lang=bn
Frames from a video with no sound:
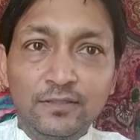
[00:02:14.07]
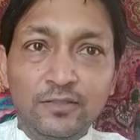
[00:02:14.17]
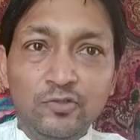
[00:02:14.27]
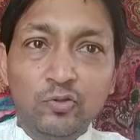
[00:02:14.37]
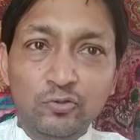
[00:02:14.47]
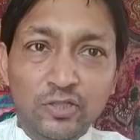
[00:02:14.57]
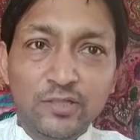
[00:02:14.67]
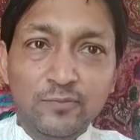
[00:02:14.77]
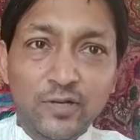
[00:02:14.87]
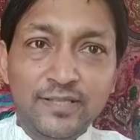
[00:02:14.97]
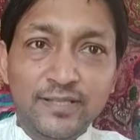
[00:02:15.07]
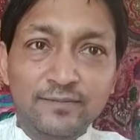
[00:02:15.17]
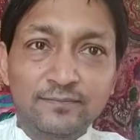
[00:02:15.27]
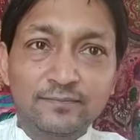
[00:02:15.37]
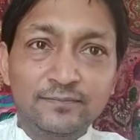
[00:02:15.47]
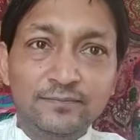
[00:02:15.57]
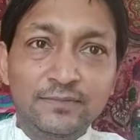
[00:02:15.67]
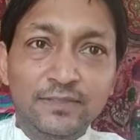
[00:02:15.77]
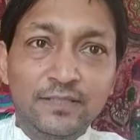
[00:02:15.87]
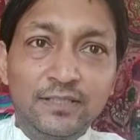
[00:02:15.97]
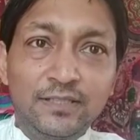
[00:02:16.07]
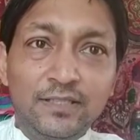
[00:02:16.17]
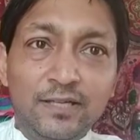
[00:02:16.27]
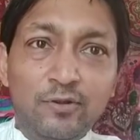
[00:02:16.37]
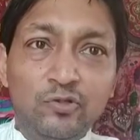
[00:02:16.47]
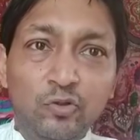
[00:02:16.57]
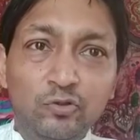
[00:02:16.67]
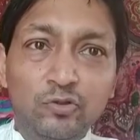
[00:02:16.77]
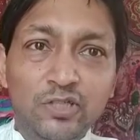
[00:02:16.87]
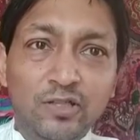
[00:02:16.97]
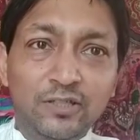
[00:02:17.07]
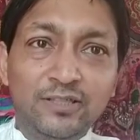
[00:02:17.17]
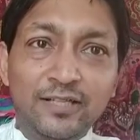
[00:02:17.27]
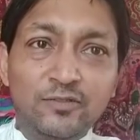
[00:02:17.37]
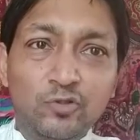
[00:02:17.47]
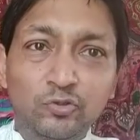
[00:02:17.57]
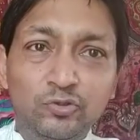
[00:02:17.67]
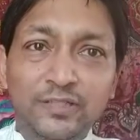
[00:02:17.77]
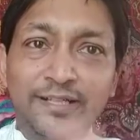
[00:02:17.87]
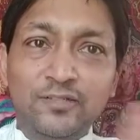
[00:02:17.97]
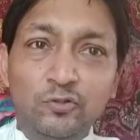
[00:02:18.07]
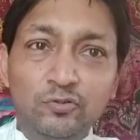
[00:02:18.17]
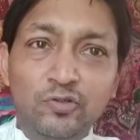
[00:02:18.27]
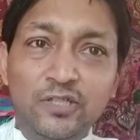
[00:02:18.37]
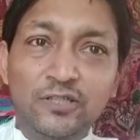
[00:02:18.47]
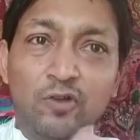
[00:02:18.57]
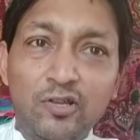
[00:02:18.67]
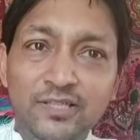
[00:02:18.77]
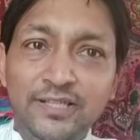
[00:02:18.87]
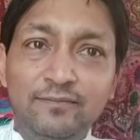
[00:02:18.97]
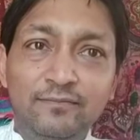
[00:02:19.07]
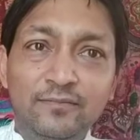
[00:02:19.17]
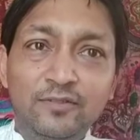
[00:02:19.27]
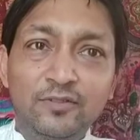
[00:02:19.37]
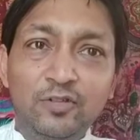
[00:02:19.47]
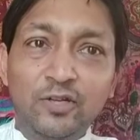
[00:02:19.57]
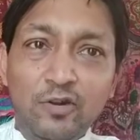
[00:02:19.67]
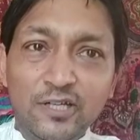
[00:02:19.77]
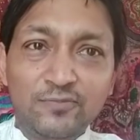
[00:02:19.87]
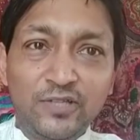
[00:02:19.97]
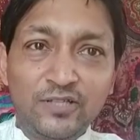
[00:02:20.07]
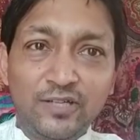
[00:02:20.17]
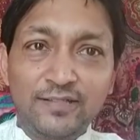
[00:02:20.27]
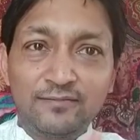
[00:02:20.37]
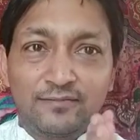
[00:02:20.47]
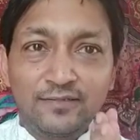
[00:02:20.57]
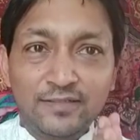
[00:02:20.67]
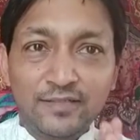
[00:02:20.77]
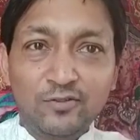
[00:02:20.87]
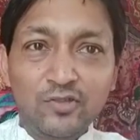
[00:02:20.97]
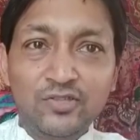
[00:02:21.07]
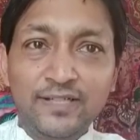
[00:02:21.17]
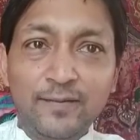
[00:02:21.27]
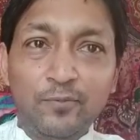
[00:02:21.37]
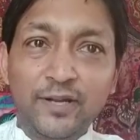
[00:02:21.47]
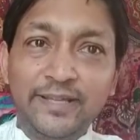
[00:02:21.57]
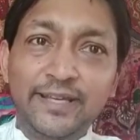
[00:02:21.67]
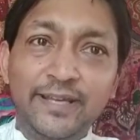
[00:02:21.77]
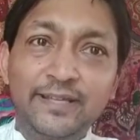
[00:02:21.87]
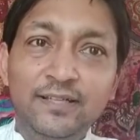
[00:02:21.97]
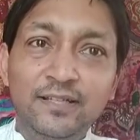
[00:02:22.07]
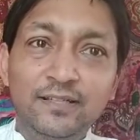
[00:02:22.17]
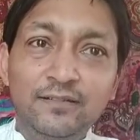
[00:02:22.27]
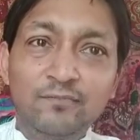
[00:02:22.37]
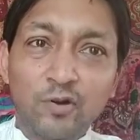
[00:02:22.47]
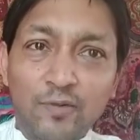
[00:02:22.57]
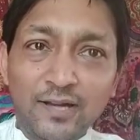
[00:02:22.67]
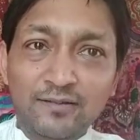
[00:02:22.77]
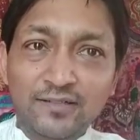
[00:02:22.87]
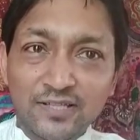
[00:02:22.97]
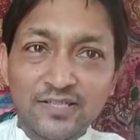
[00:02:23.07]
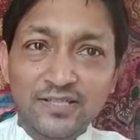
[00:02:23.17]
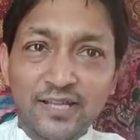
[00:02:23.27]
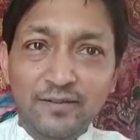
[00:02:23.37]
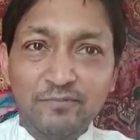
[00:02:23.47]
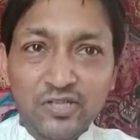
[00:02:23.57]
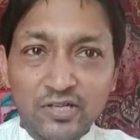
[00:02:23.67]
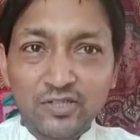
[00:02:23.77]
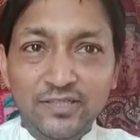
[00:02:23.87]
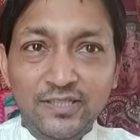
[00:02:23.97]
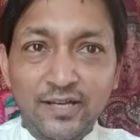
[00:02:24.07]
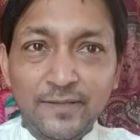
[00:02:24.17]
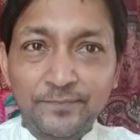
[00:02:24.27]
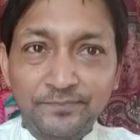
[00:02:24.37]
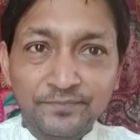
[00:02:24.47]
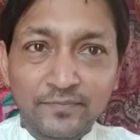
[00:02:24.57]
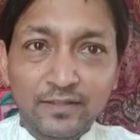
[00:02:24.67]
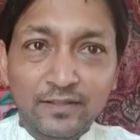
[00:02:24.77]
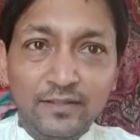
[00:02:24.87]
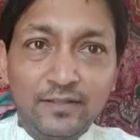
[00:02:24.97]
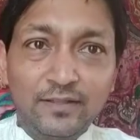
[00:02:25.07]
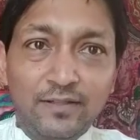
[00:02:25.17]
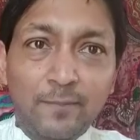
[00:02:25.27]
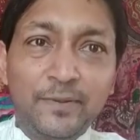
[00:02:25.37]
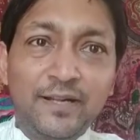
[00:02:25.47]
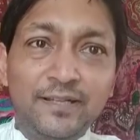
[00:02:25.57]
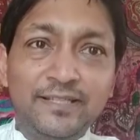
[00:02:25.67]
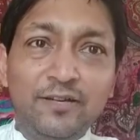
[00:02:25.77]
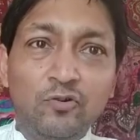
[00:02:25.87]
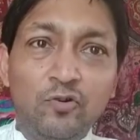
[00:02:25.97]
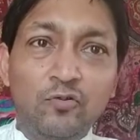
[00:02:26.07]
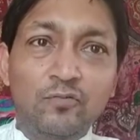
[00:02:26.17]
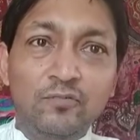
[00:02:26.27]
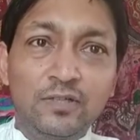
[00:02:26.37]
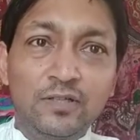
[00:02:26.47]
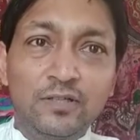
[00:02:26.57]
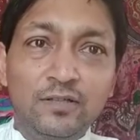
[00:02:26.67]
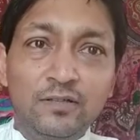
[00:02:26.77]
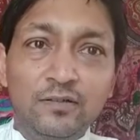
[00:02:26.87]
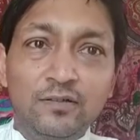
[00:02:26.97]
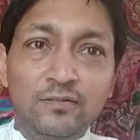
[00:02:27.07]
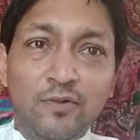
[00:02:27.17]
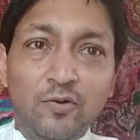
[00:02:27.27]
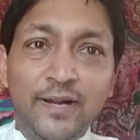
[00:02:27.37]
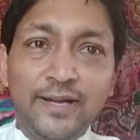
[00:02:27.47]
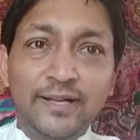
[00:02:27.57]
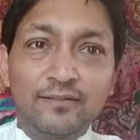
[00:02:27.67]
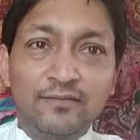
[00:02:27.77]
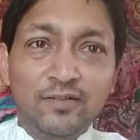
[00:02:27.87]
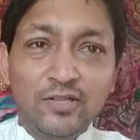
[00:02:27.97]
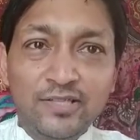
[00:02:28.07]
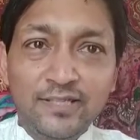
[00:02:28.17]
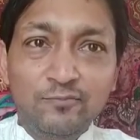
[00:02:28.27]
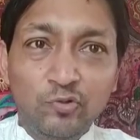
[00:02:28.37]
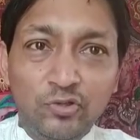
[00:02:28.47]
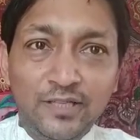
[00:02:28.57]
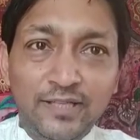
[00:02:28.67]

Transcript: চতুর্দশী পড়েছে এবং চতুর্দশী অর্থাৎ চতুর্থী থেকে চতুর্দশী দশ দিন ধরে গণেশ পূজা চলে আর দশ দিনের পরে গিয়ে ভগবান গণেশজিকে বিসর্জন দিতে হয় আপনারা যে কোনো ভগবানের গণেশজির মূর্তি